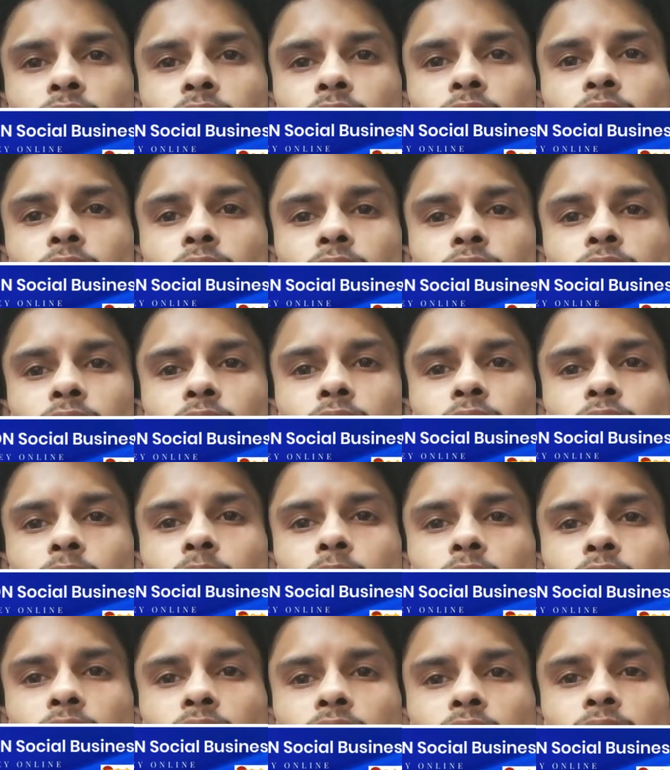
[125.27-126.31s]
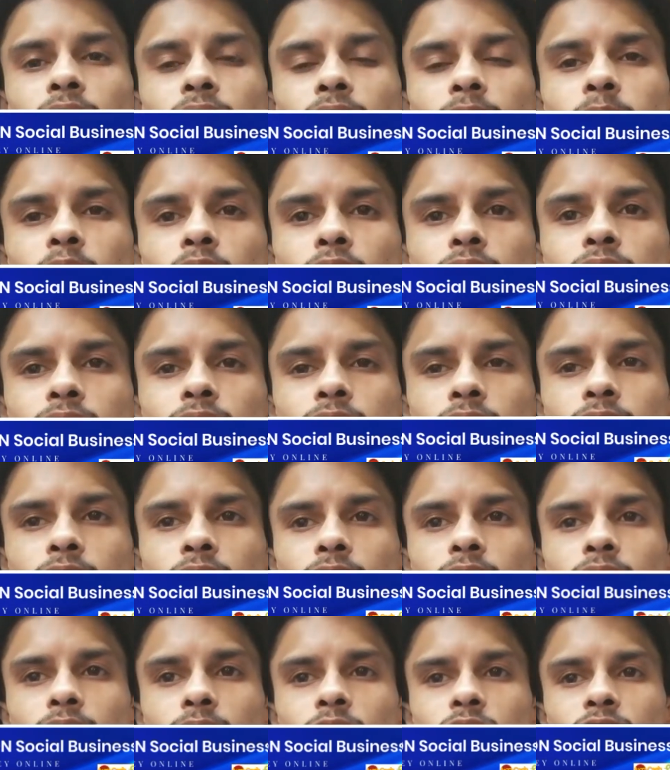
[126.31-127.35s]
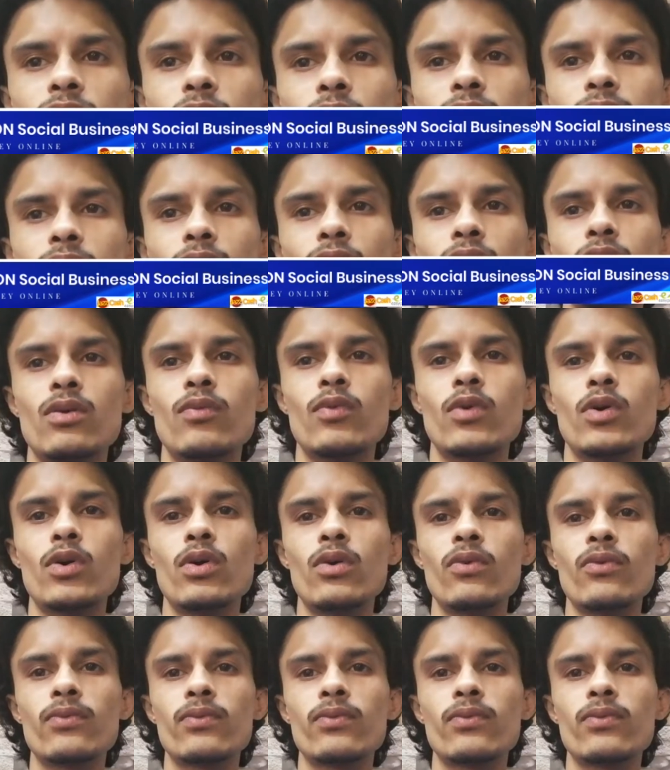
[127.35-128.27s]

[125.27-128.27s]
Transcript: या रात तक आप लगे रहे हैं पाँच छः घंटे मुसलसल तो वो